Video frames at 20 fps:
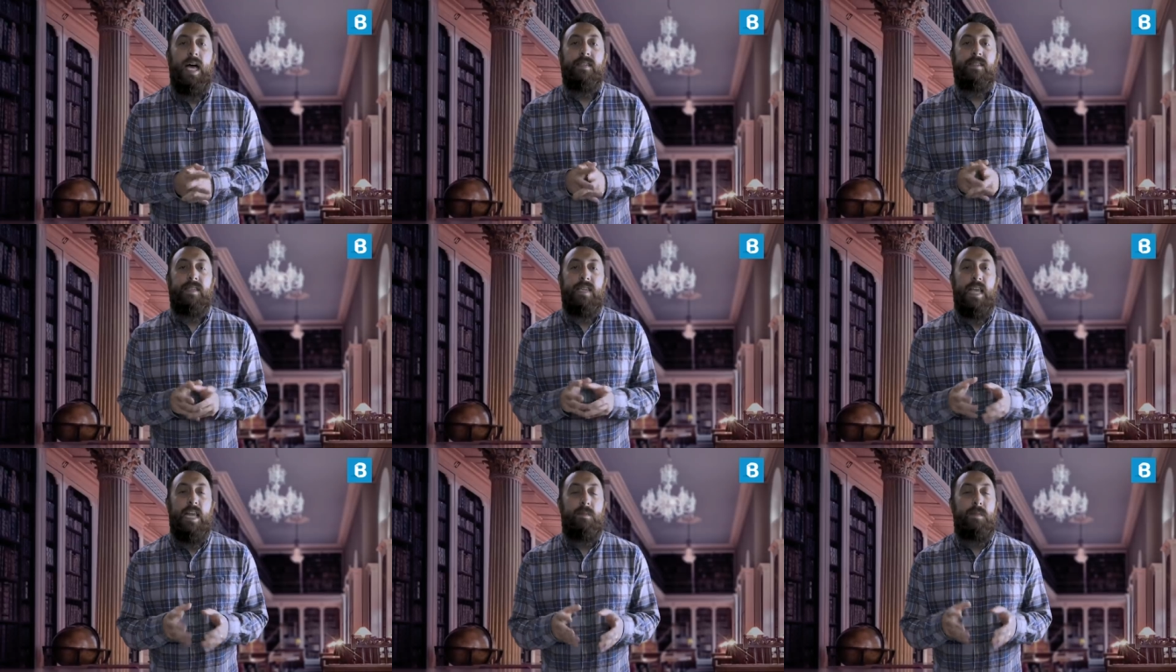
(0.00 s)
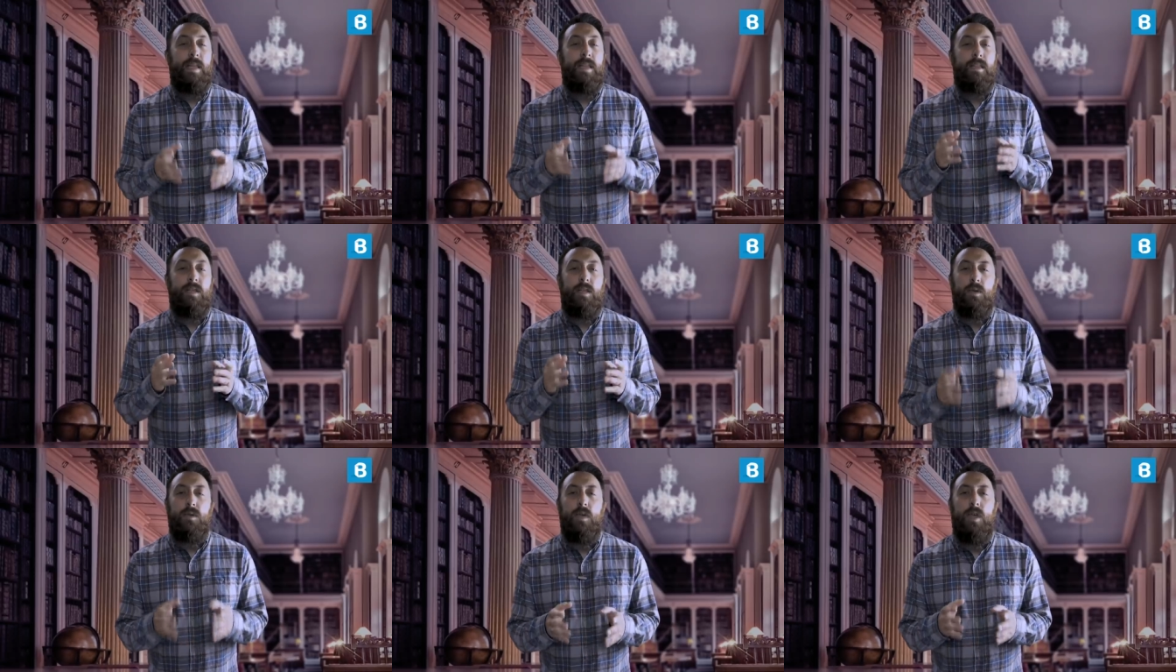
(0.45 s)
Así, el
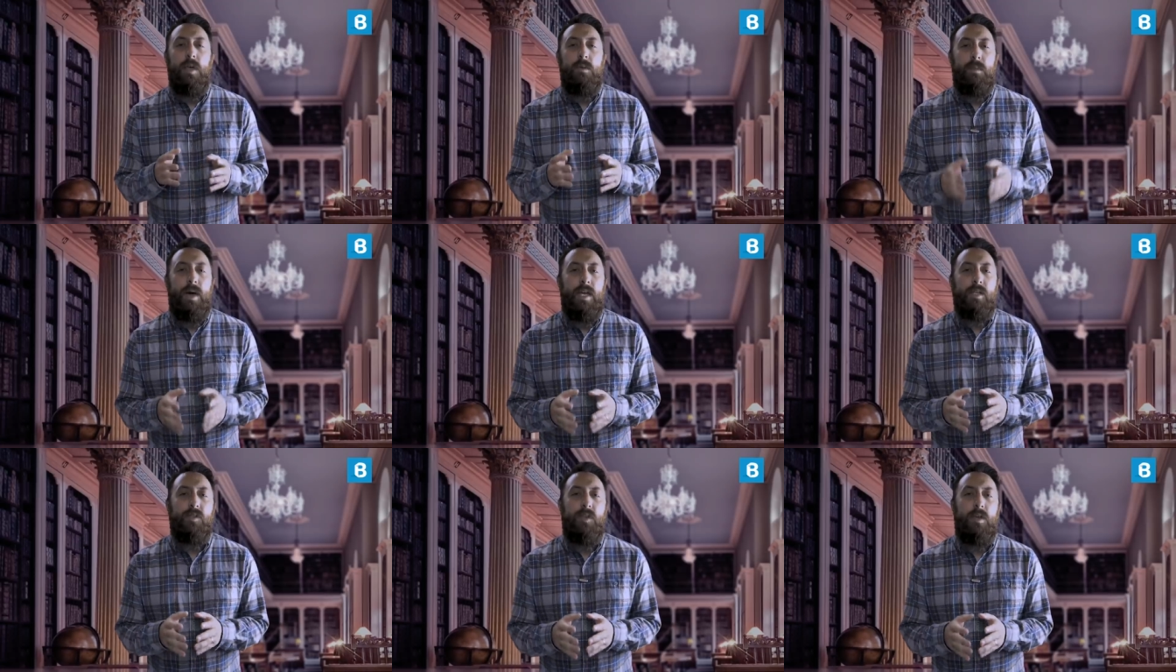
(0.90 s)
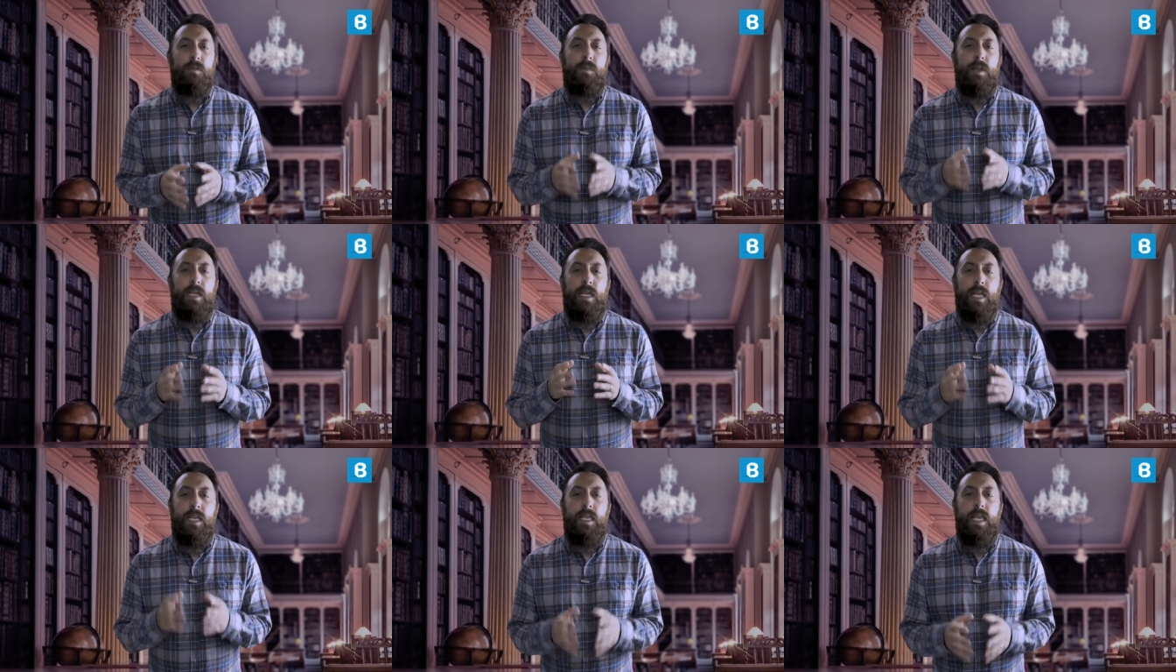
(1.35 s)
21 de marzo de
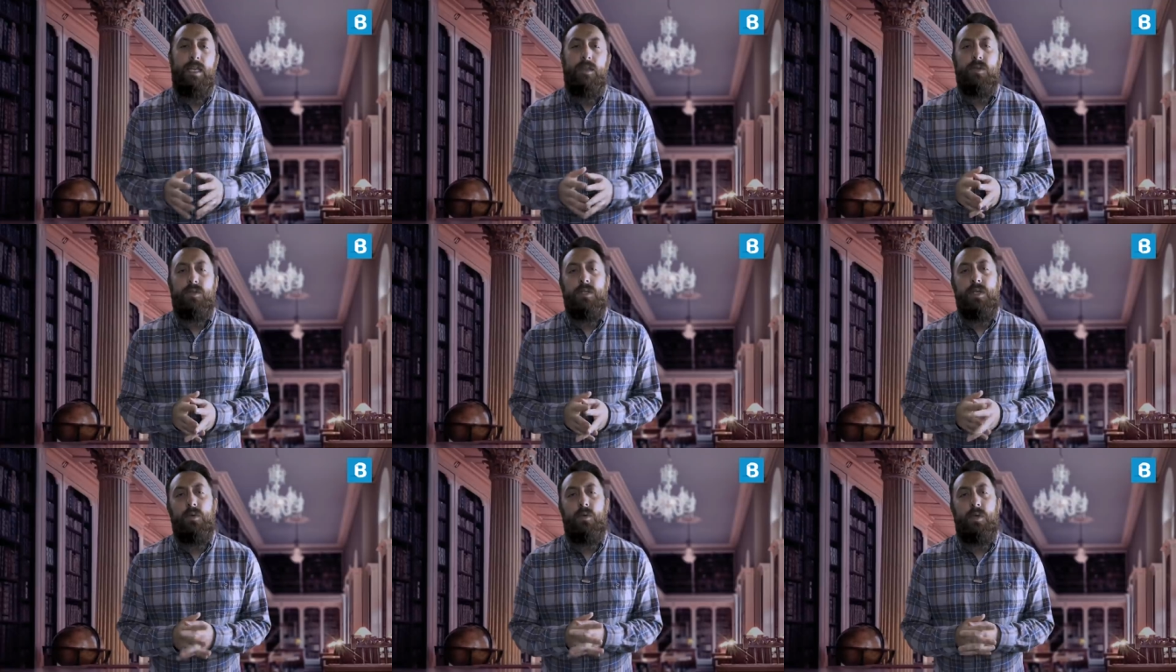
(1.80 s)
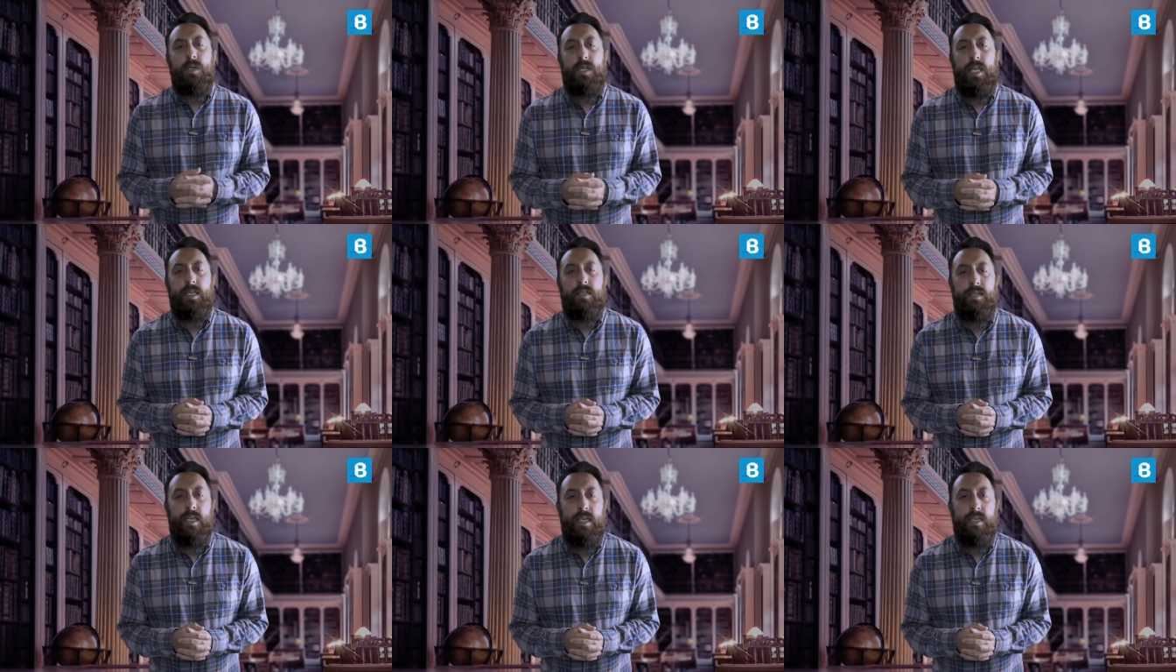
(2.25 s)

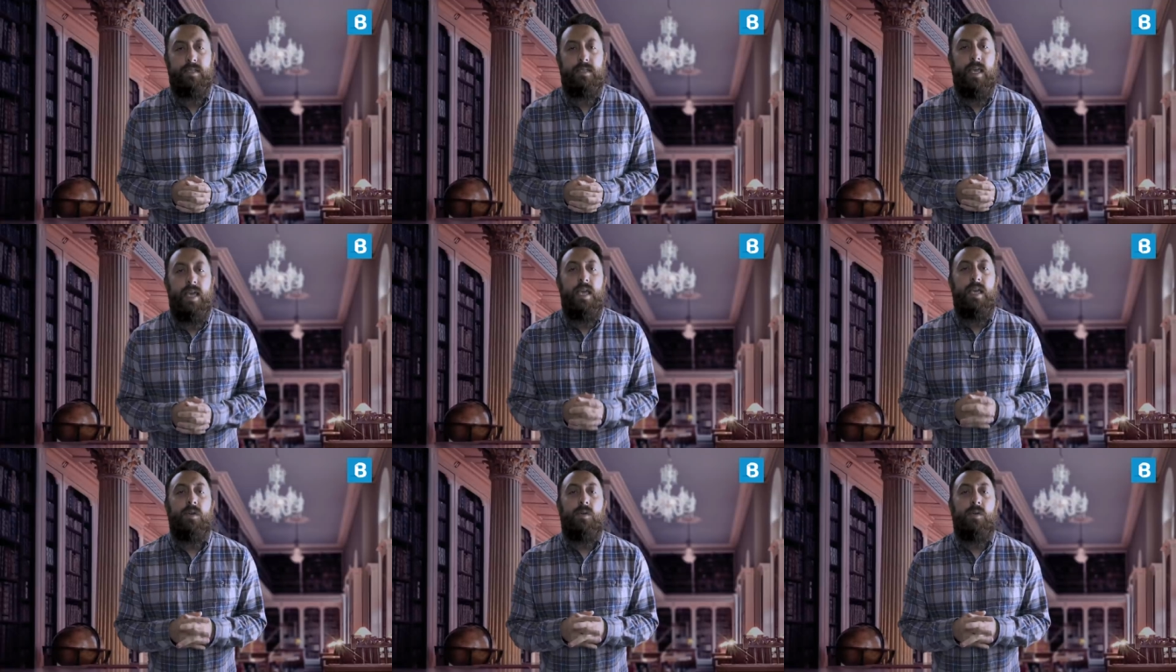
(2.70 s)
1556,